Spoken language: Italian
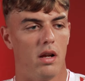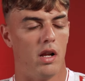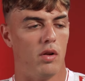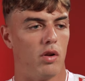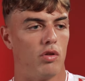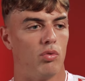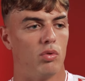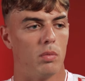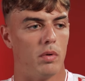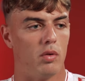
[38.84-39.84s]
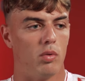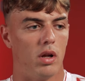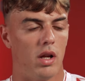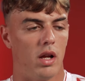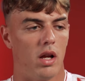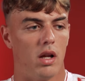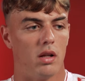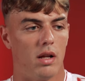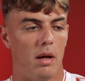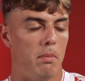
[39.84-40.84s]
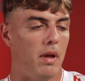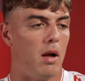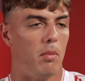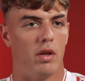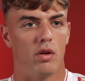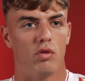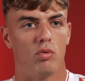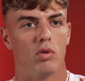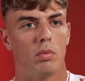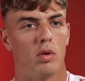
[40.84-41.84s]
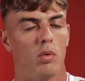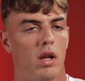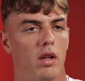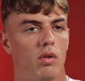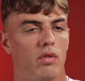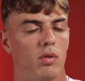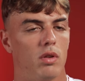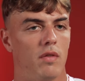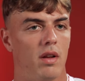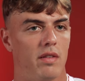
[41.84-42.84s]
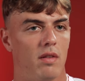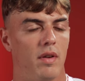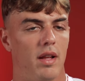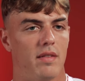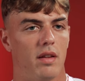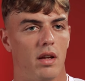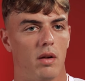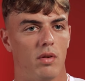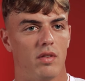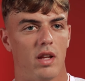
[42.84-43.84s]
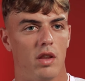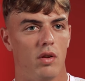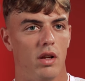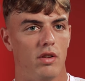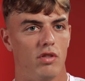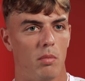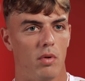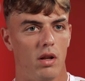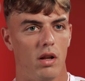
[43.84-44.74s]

Due, abbiamo hanno raggiunto per due anni consecutivi la salvezza e quest'anno è diciamo,